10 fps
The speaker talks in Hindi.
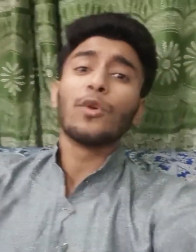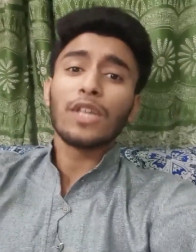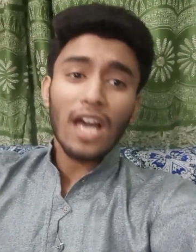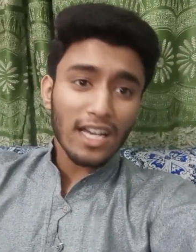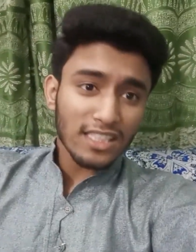तो
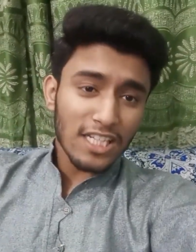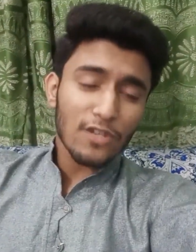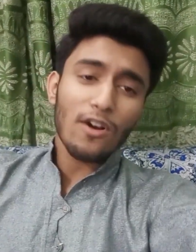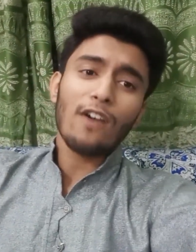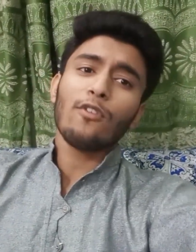क्या
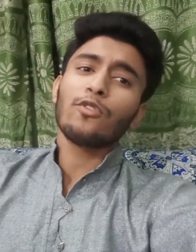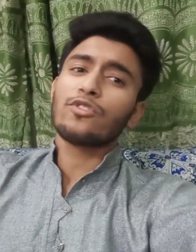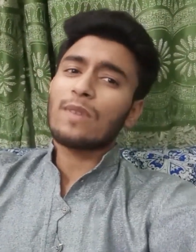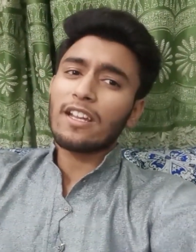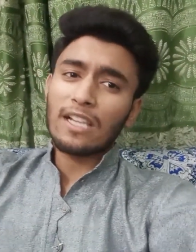सीन हुआ वो
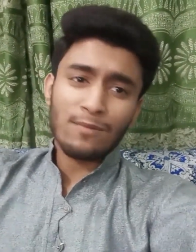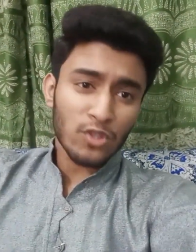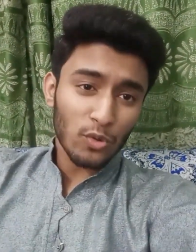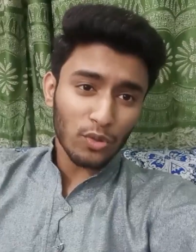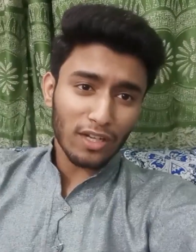कुछ मैंने क्लिप
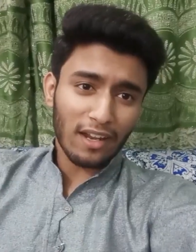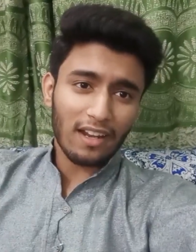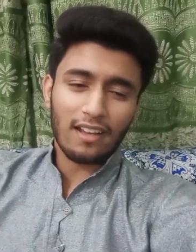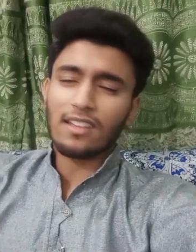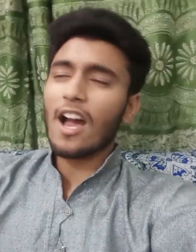शूट
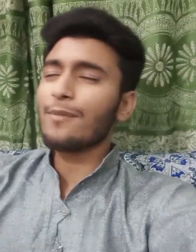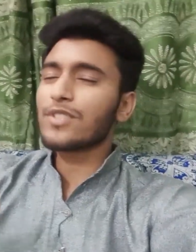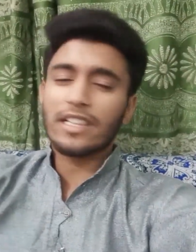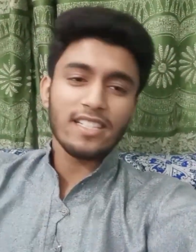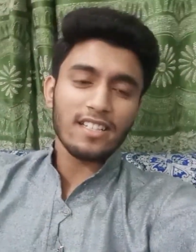करके रखे थे आप
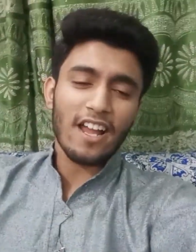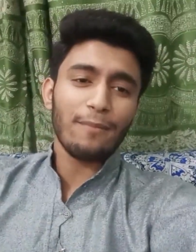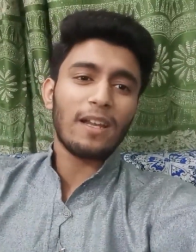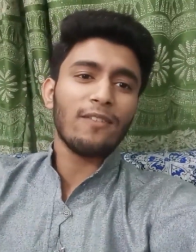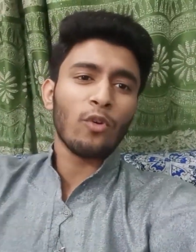जल्दी से
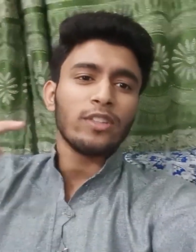जाए पहले